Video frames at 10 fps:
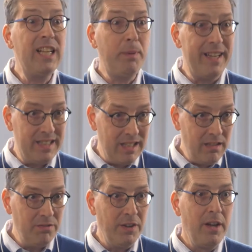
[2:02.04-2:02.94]
expressives
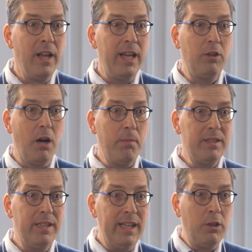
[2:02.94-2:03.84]
et comment
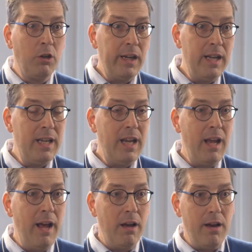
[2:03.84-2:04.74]
c'était corrélé
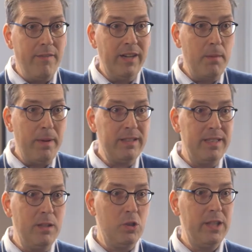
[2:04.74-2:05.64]
euh, avec la
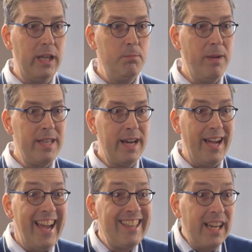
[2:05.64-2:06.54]
partition, je dirais, de manière
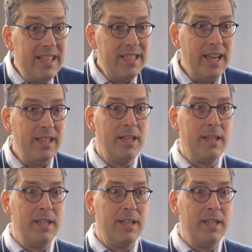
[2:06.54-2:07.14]
intrinsèque,